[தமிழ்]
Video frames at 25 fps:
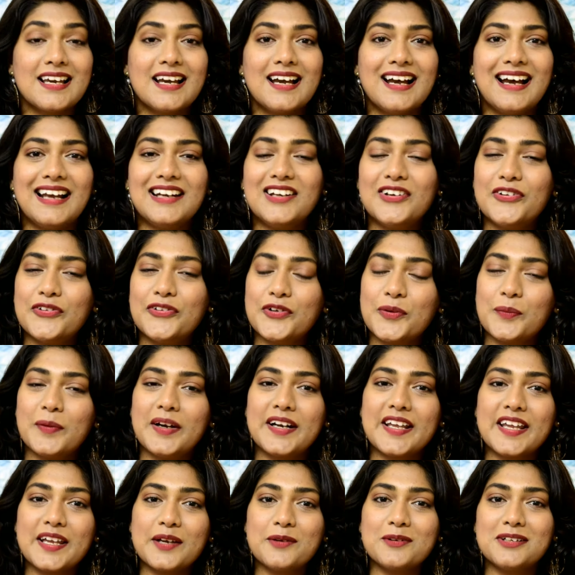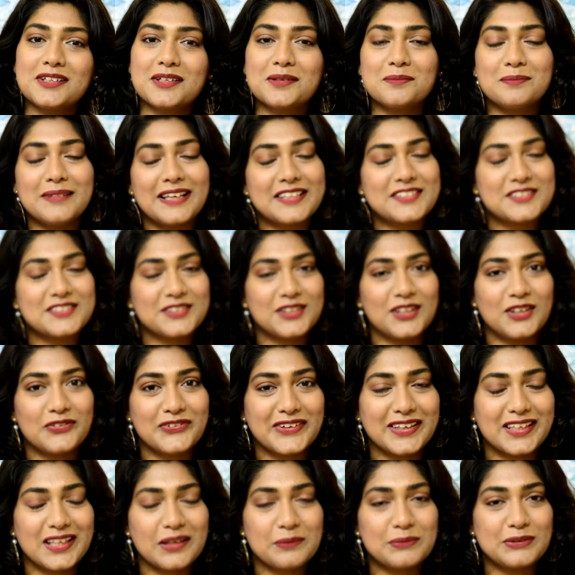ஹலோ எவ்ரிபடி வெல்கம் பேக் டு காஃபி
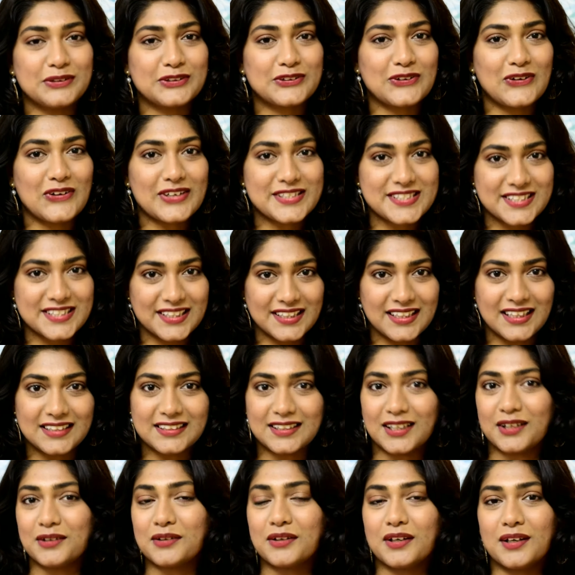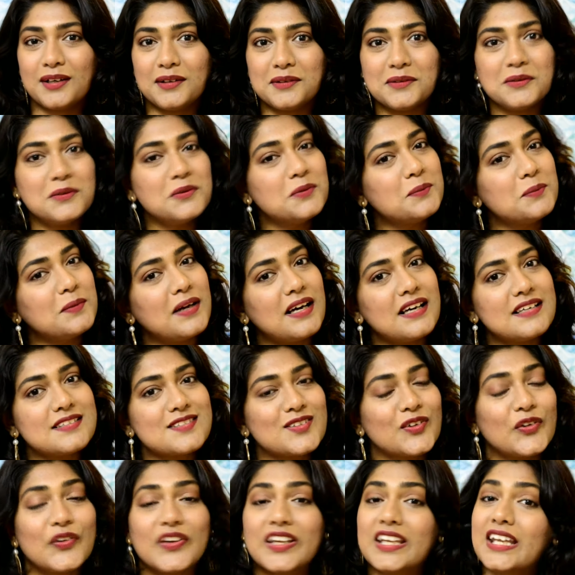டேபிள் டாக்ஸ் நான் தான் அவங்க ஓமா ஸோ
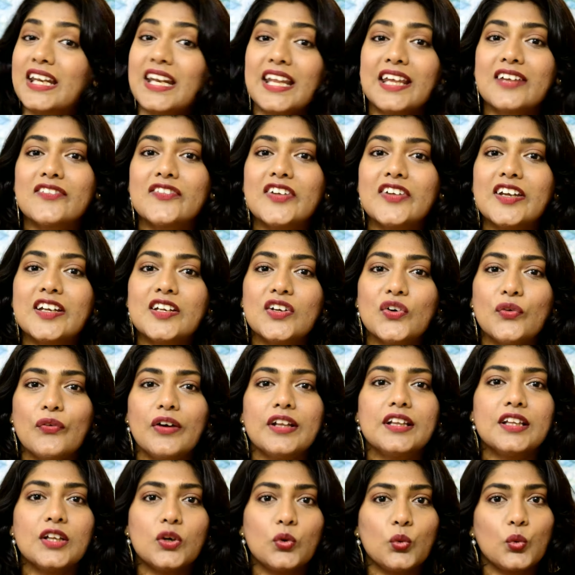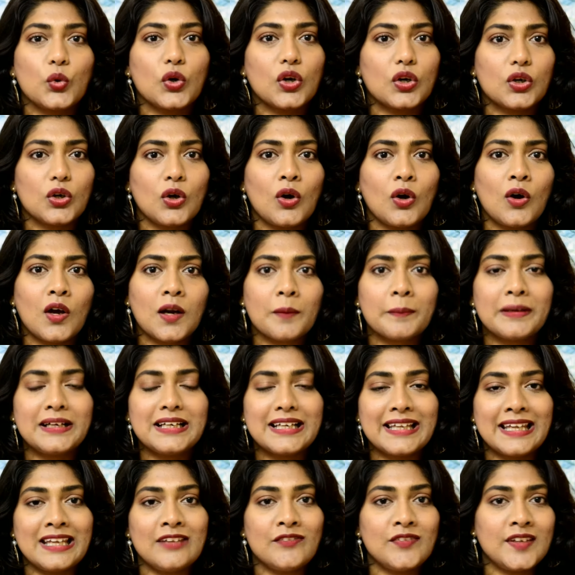இன்றைக்கி வீடியோ வந்து ஒரு நார்மல்
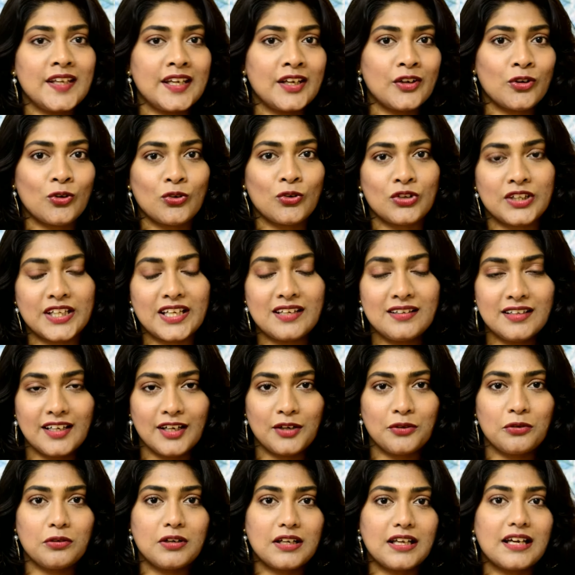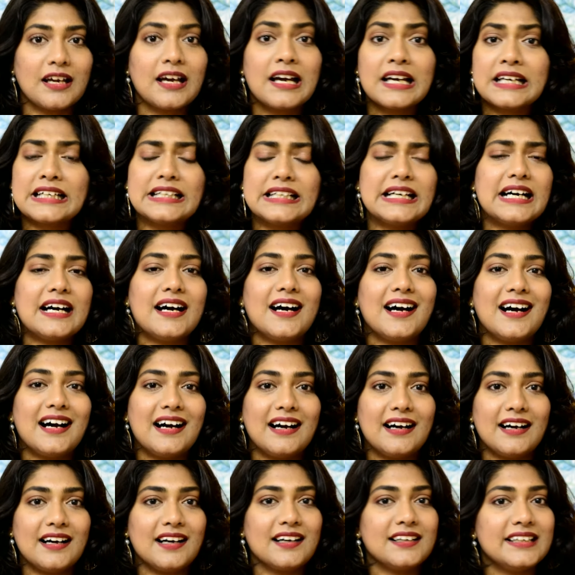ஈவினிங் ரொட்டீன் என்னோட
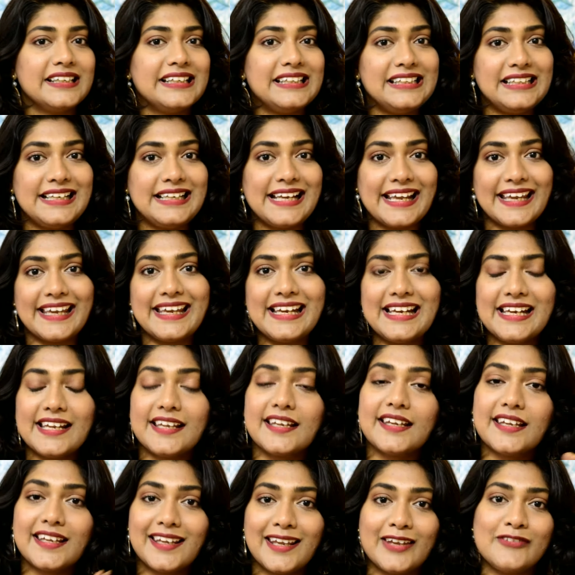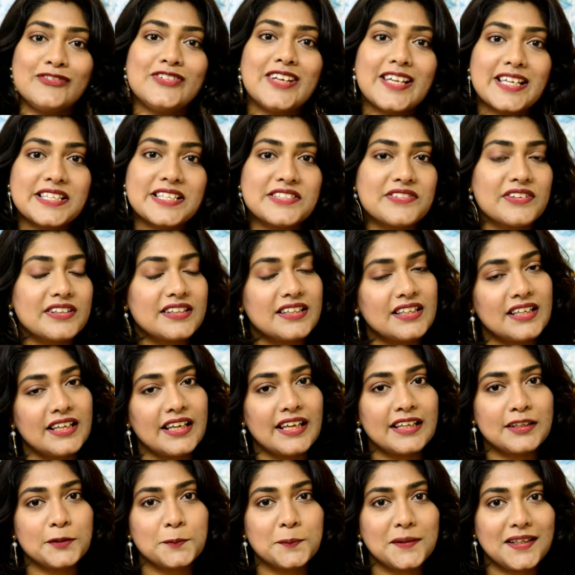டெய்லி ஈவினிங்ஸ் வந்து
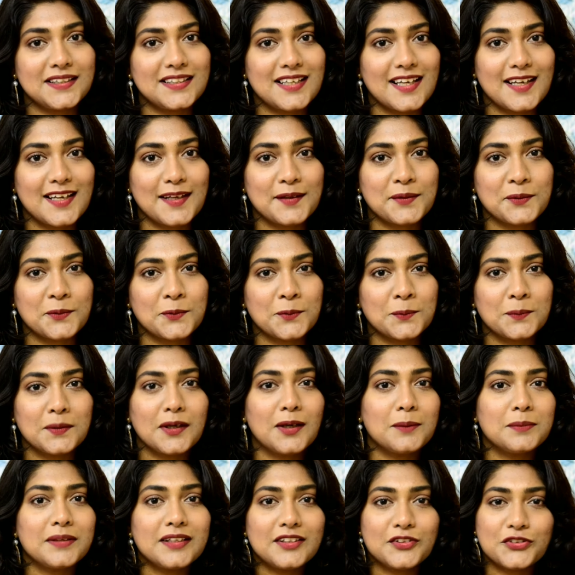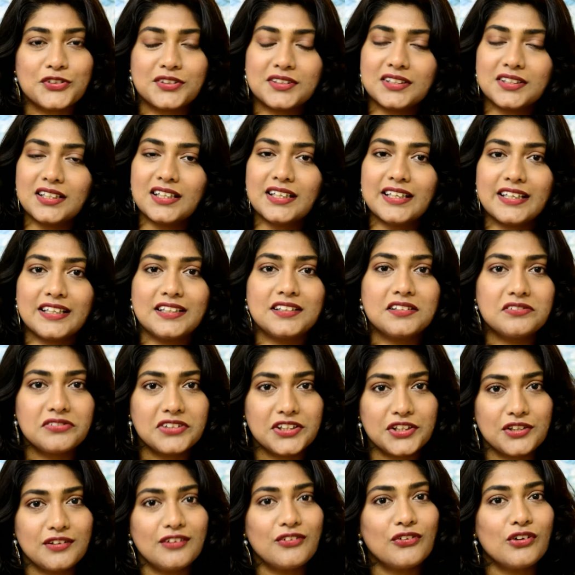என்ன மாதிரி இருக்கும் அப்படின்றத இந்த
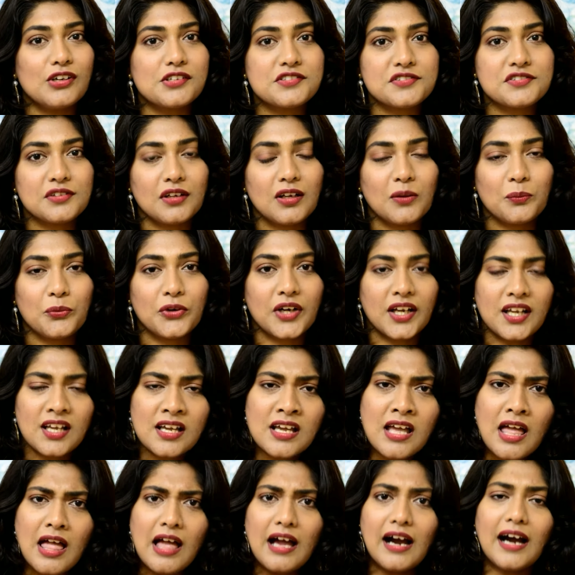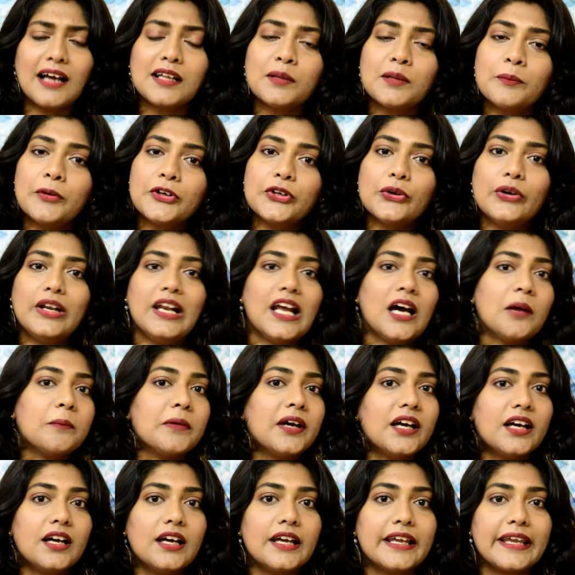வீடியோவில் உங்களுக்கு சொல்ல போகிறேன் அது மட்டும்
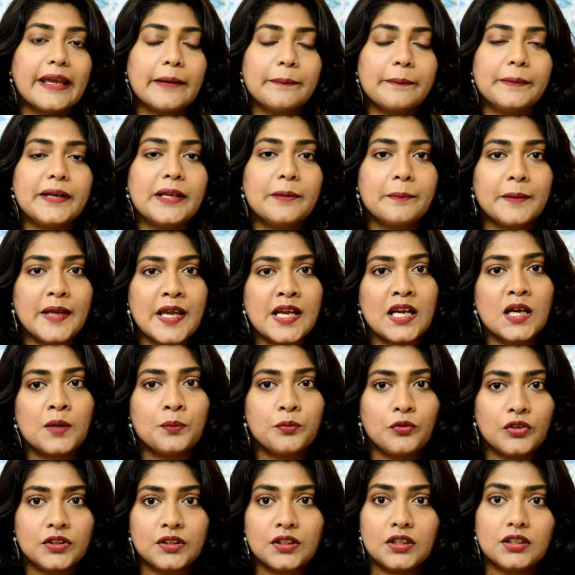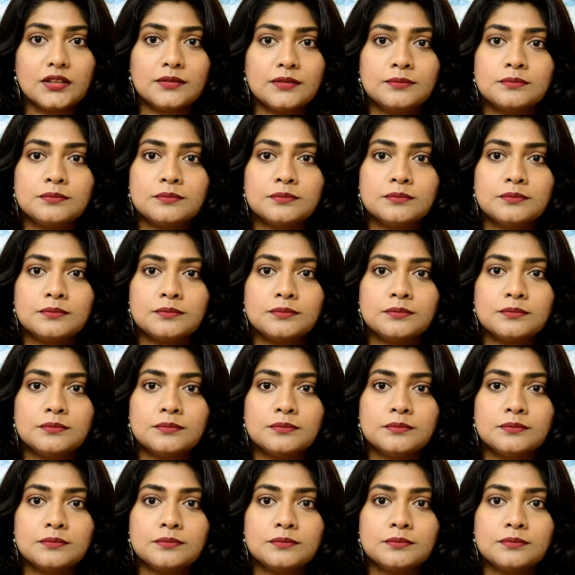இல்லாமல் எப்படி மேக்கப் வந்து